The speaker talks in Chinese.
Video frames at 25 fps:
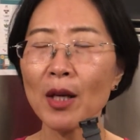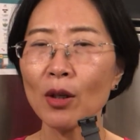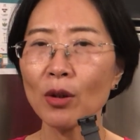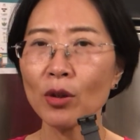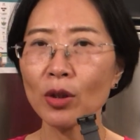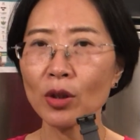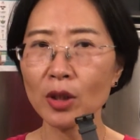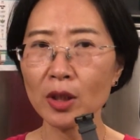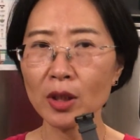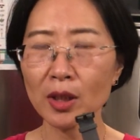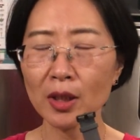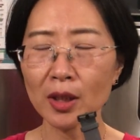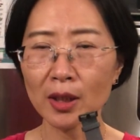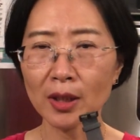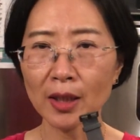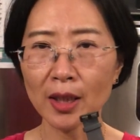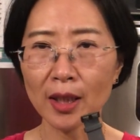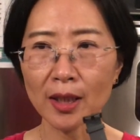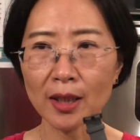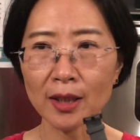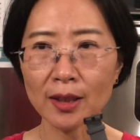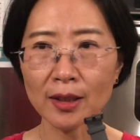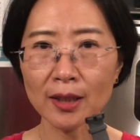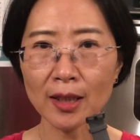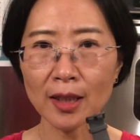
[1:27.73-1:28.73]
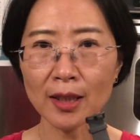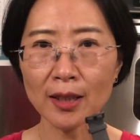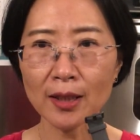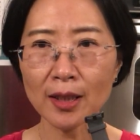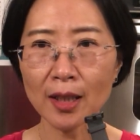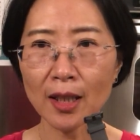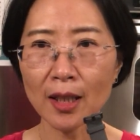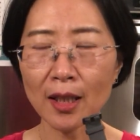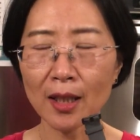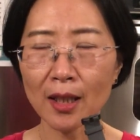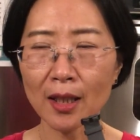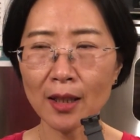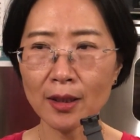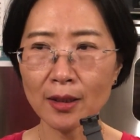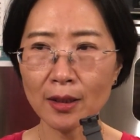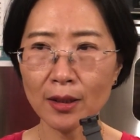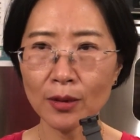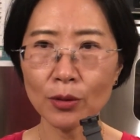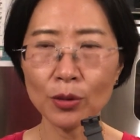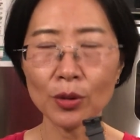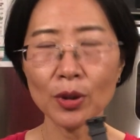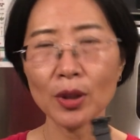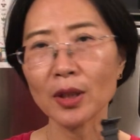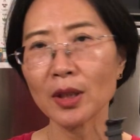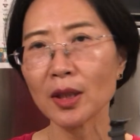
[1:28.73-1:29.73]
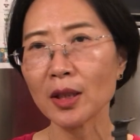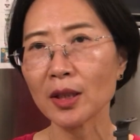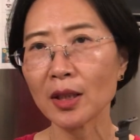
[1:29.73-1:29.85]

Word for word: 或者是铁人三项啊，所以这